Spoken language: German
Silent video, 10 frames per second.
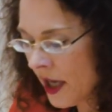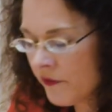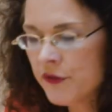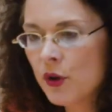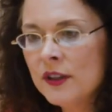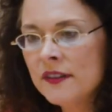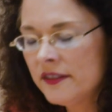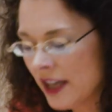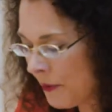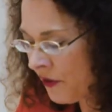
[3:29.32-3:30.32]
Wir wollen
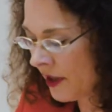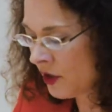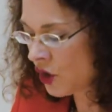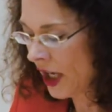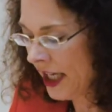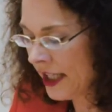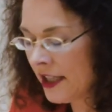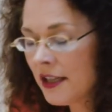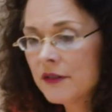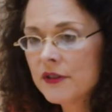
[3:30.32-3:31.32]
selbst
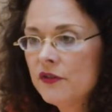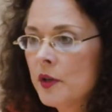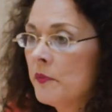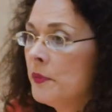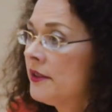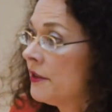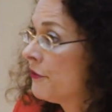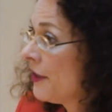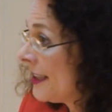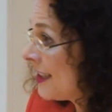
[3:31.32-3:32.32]
entscheiden, was wir mit
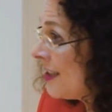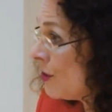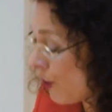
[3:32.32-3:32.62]
defekten